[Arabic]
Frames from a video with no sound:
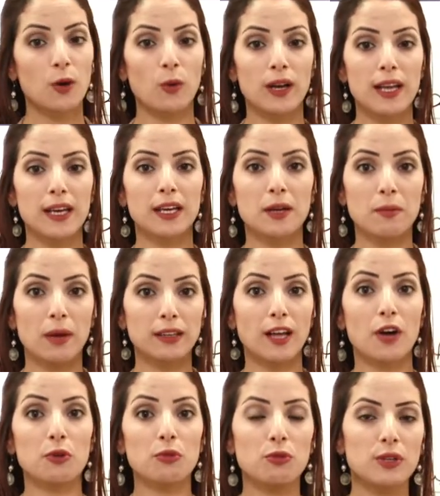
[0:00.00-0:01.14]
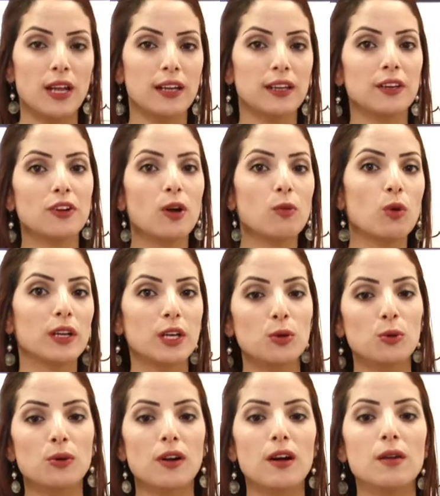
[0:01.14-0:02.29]
ولكن مع تعرفنا للجرام
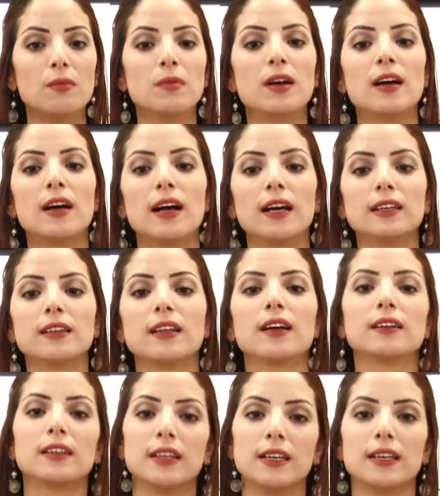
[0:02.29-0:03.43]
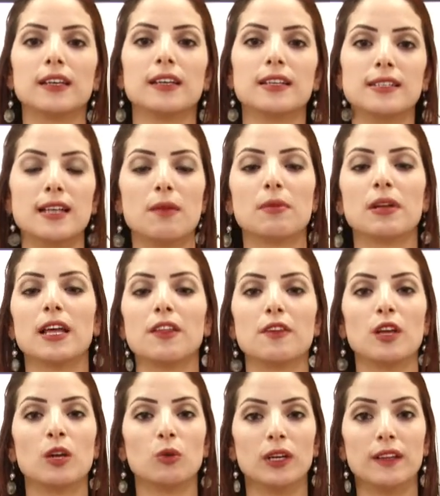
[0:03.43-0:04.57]
والكيلوغرام أيضا آه، نستعمل
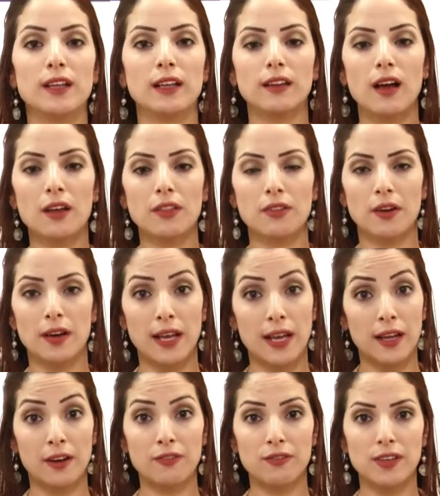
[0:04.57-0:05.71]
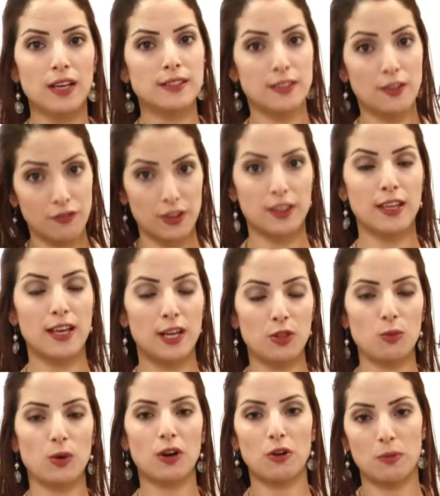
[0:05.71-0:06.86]
هذه الوحدات أكثر الآن في الصف
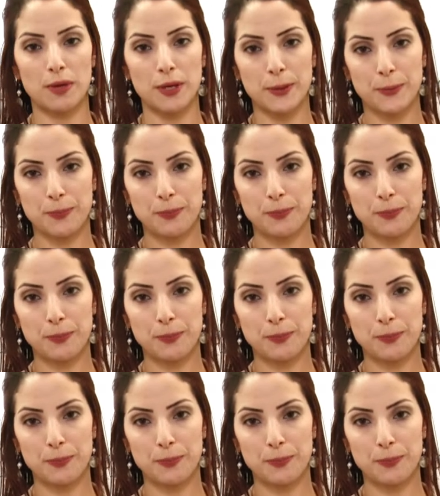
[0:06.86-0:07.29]
الثالث والرابع